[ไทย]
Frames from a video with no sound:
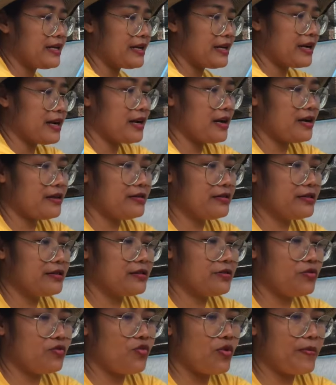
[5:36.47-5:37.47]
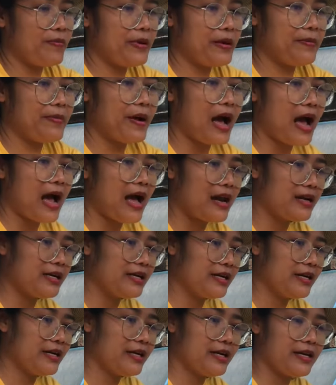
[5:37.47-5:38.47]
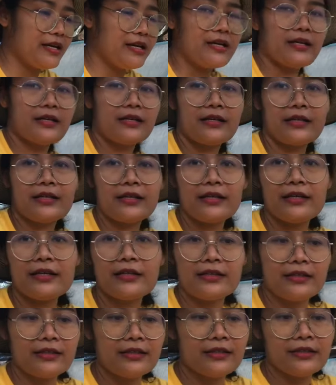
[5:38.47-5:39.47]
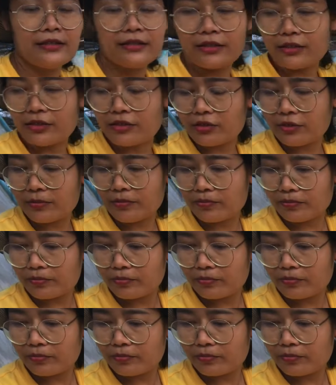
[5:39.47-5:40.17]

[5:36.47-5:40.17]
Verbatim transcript: นะคะลื้อหัวไปผ่าเลยชุบ